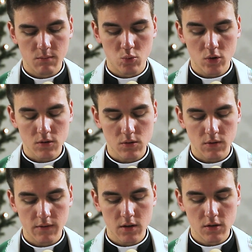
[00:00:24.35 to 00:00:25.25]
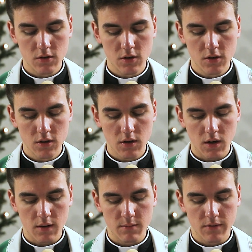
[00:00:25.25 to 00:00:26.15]
Błogosławieni cisi,
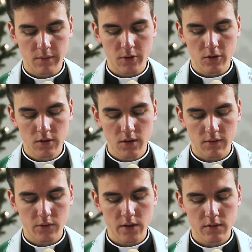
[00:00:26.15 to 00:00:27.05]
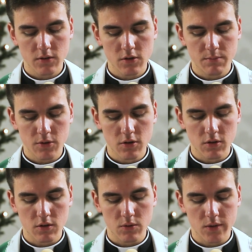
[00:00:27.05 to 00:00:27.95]
albowiem oni na własność
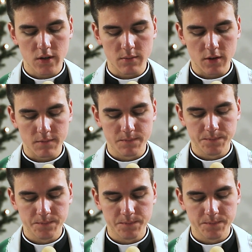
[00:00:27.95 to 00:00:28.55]
posiądą ziemię.